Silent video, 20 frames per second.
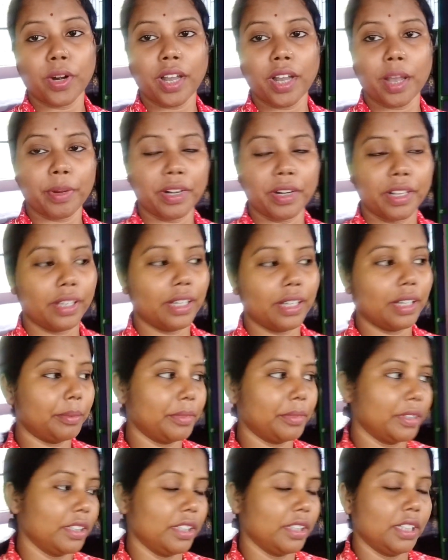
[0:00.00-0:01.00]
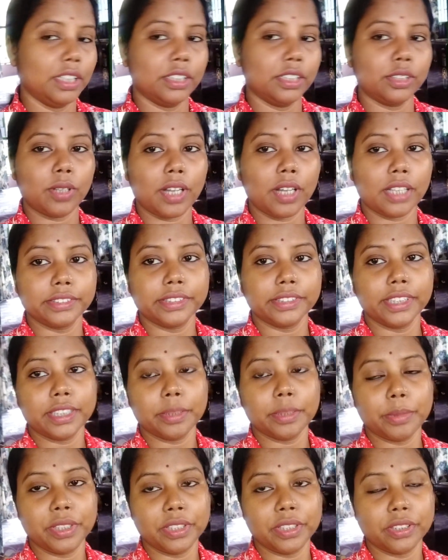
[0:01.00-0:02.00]
পর আবার এলাম তো আজকে
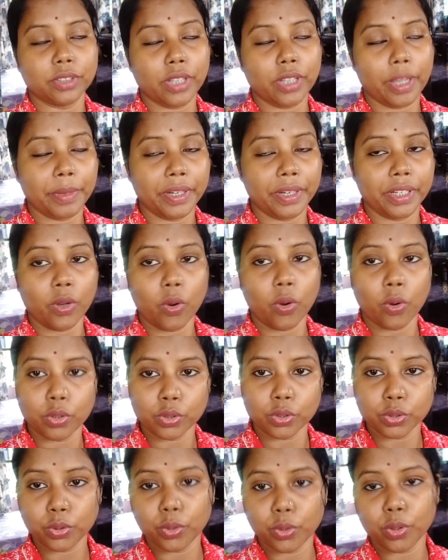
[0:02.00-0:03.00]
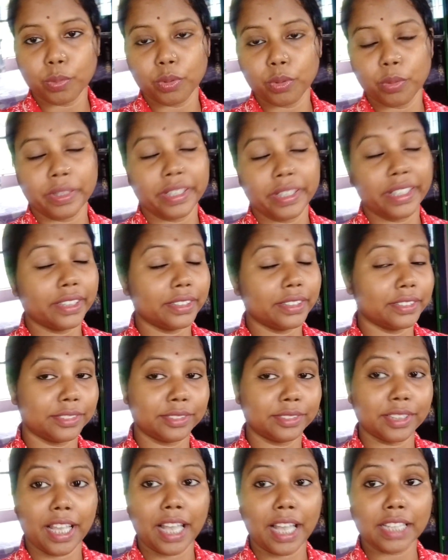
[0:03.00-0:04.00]
যে ক্যামেরাটা অন করব মানে
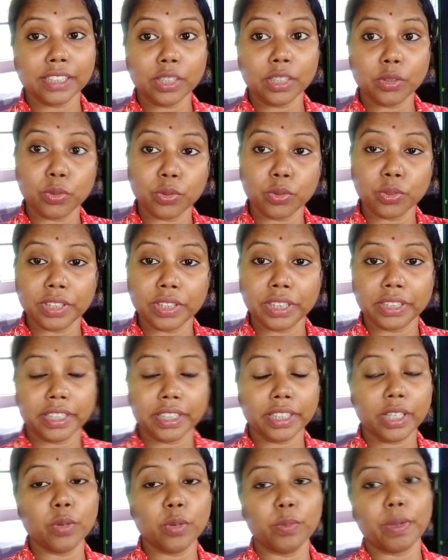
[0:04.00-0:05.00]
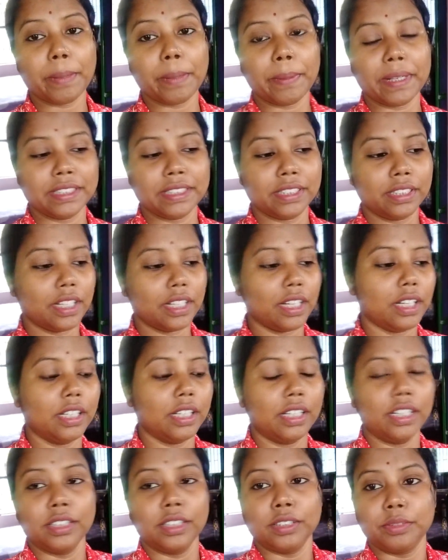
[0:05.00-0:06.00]
আজকে কোনো দিক থেকেই উপায় পাচ্ছি না
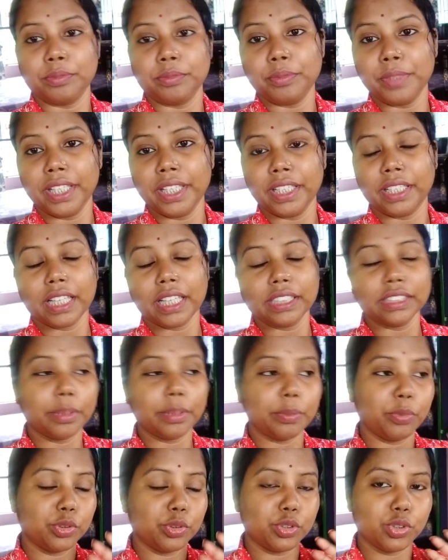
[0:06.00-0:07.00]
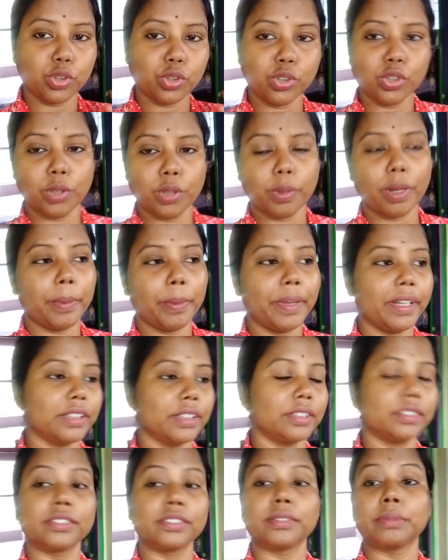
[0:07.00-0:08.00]
মেয়েটা আজকে প্রচণ্ডভাবে
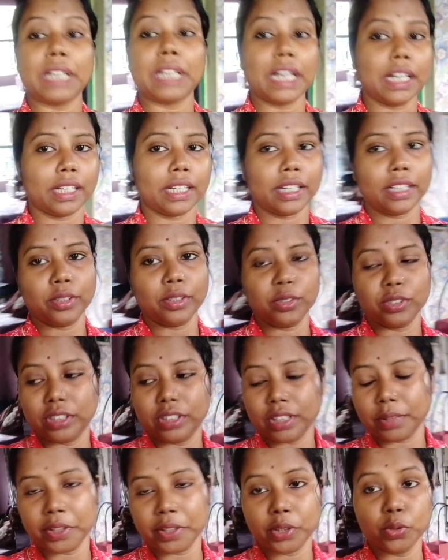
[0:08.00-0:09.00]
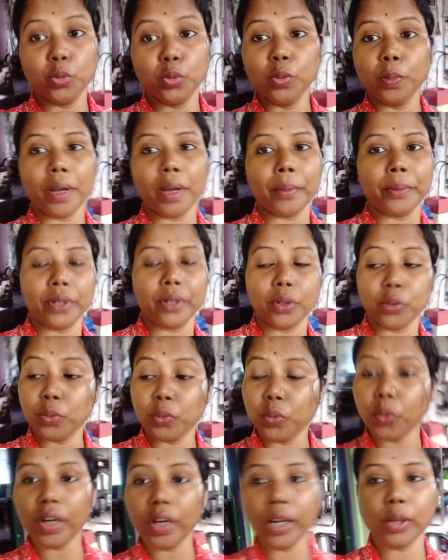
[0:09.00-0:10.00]
কান্নাকাটি করছে মানে ঘুমাবে না
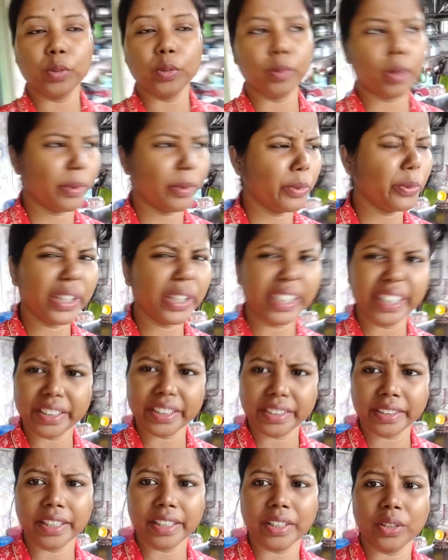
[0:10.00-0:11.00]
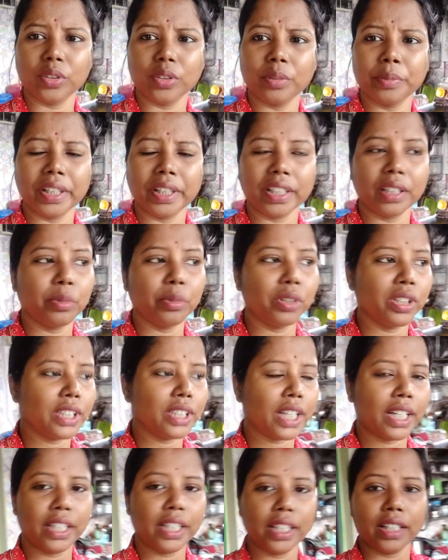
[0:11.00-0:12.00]
কোলে ঘুমাবে ওয়েদারটা এরকম নাকি বলে
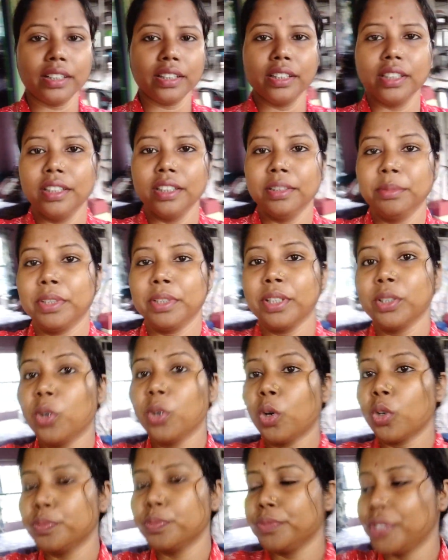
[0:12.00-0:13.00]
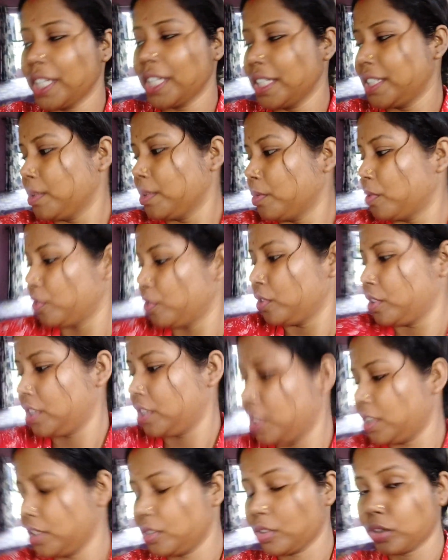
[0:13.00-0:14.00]
জানি না মানে গরম চাইছে মনে
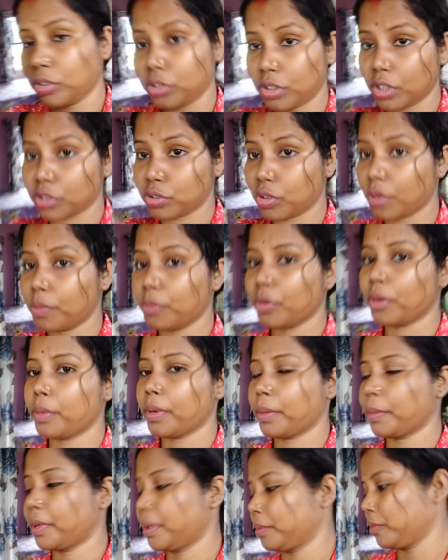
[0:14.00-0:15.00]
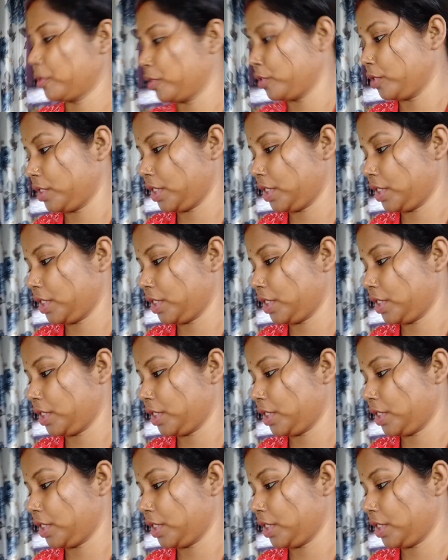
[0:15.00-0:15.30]
হচ্ছে যতটা সম্ভব আমার মনে